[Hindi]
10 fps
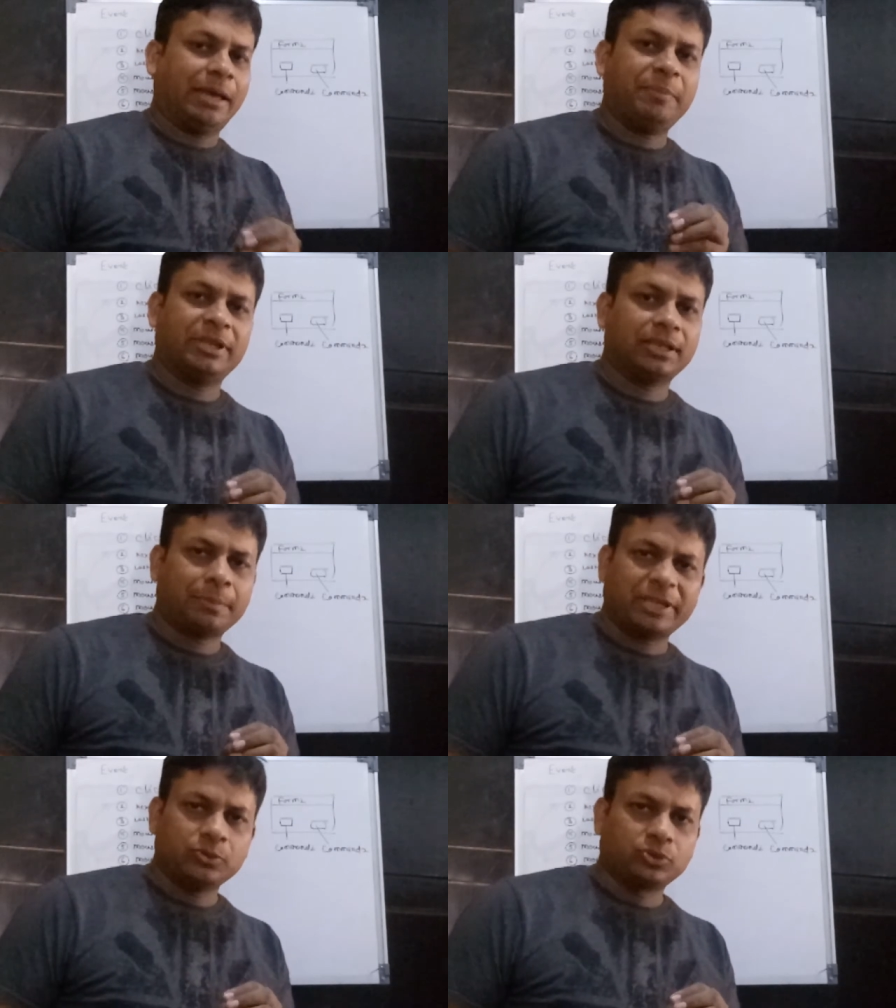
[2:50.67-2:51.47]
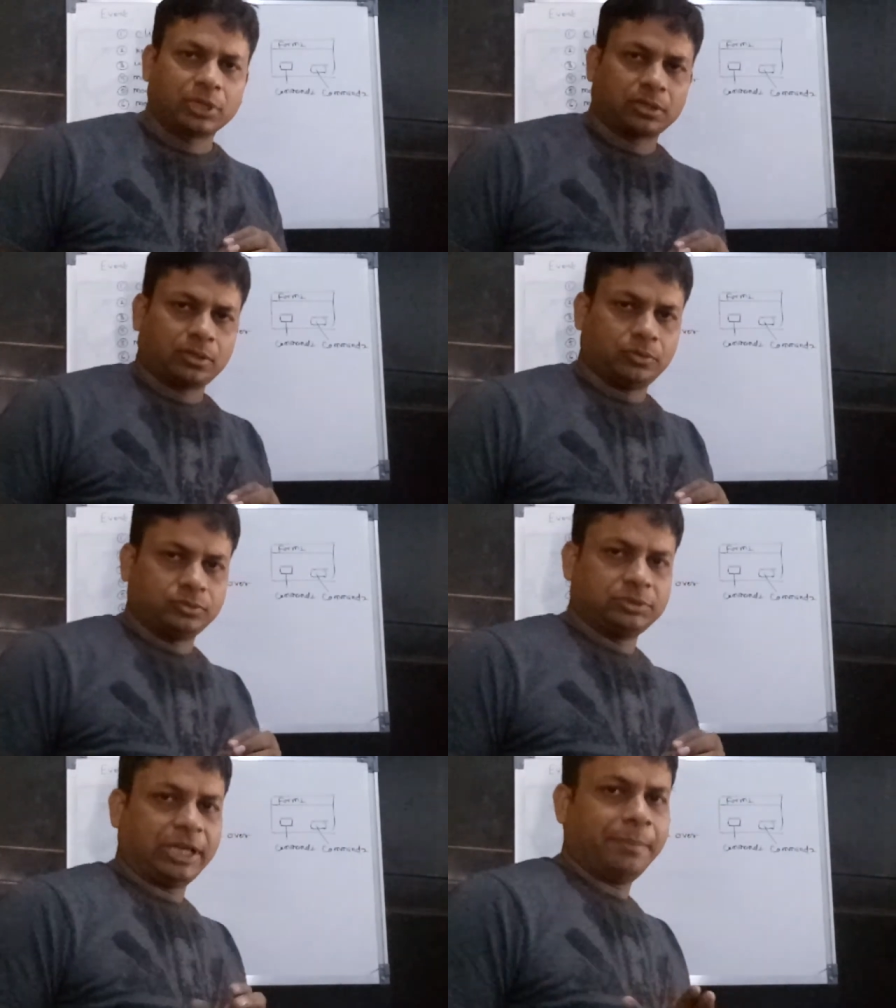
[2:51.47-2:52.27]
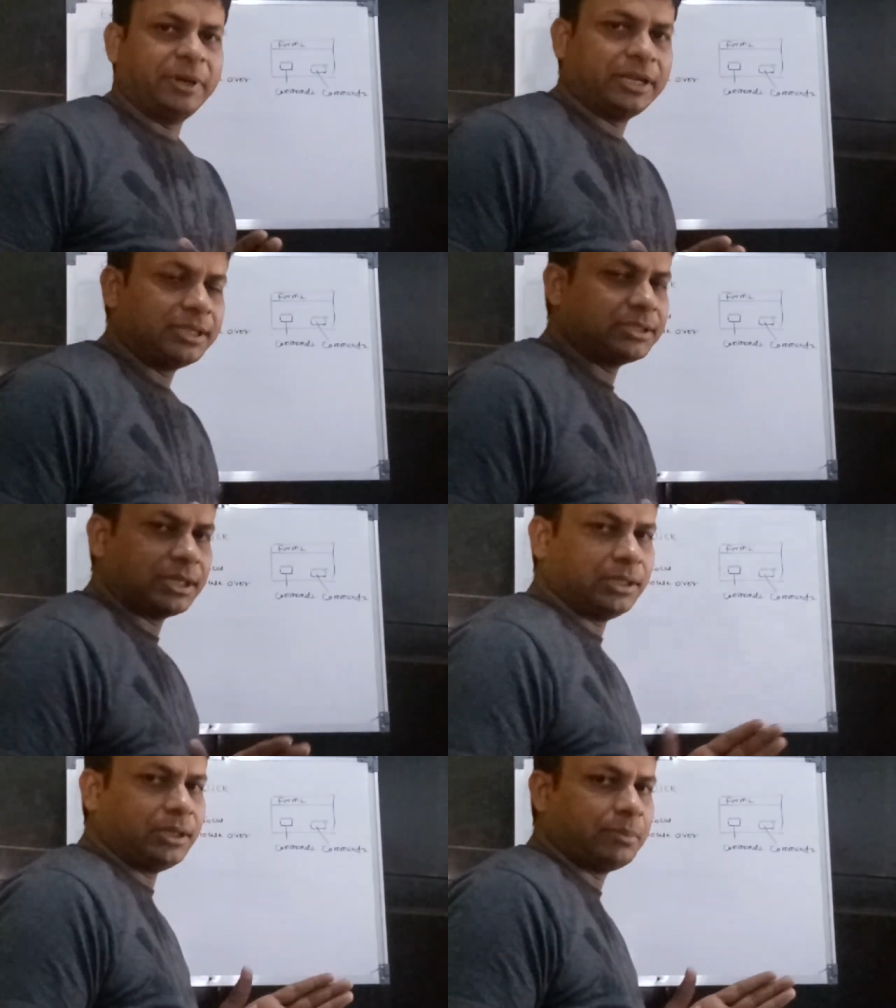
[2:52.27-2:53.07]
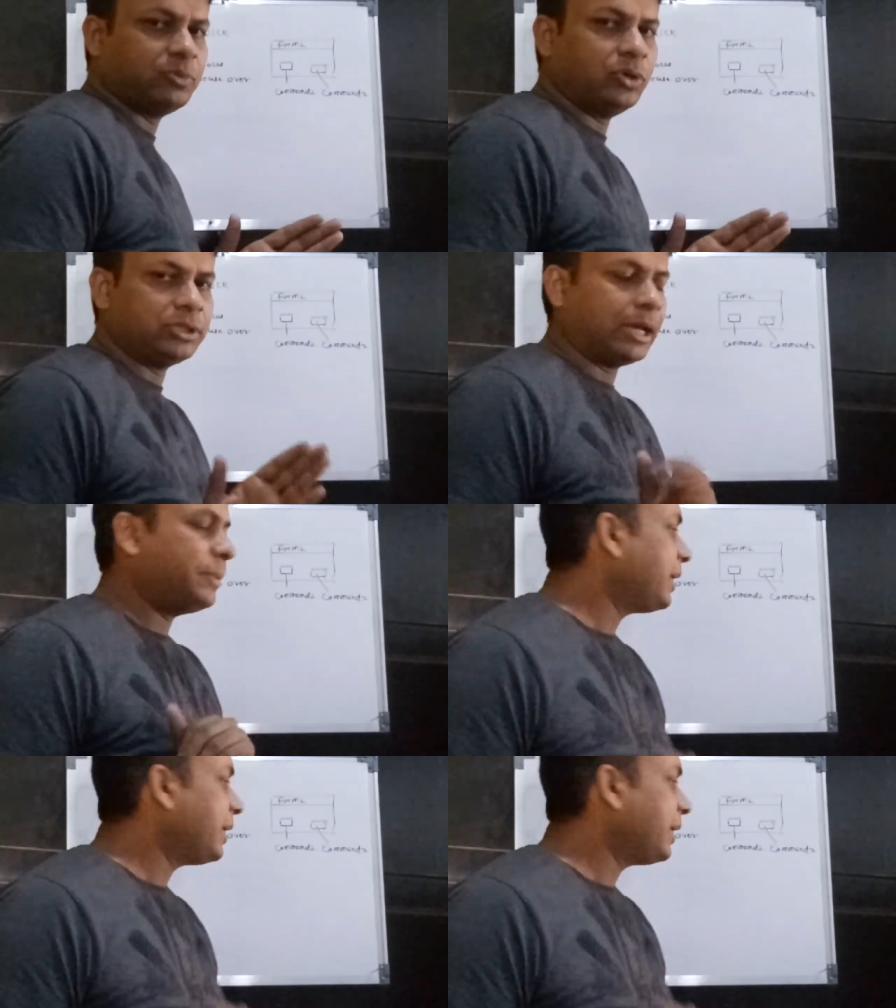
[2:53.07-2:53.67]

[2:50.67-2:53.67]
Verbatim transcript: टैब बटन का मैं यूज़ कर रहा हूँ टैब बटन से हम लोग यहाँ